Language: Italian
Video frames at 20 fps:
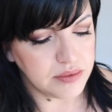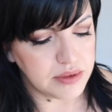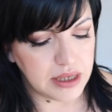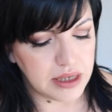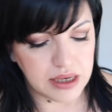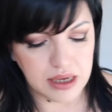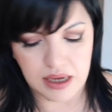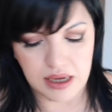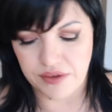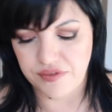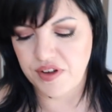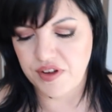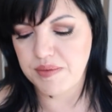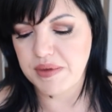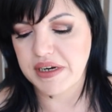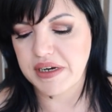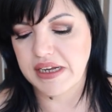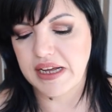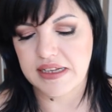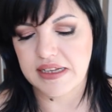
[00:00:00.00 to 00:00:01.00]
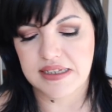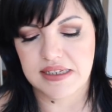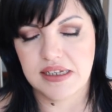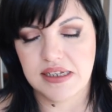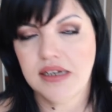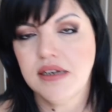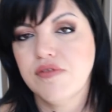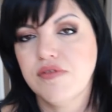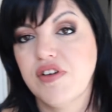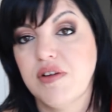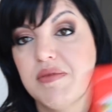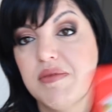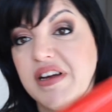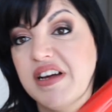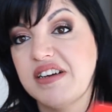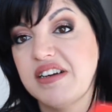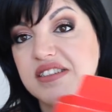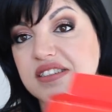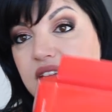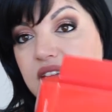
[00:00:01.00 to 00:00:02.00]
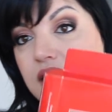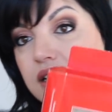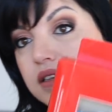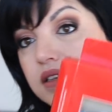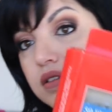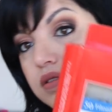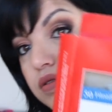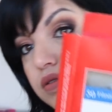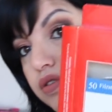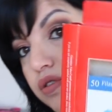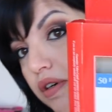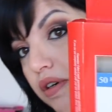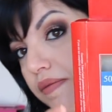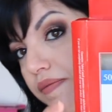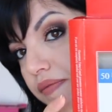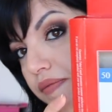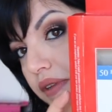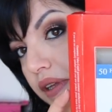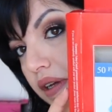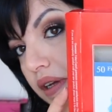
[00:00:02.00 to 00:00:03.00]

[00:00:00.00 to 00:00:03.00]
della Faber-Castell Faber-Castell non lo so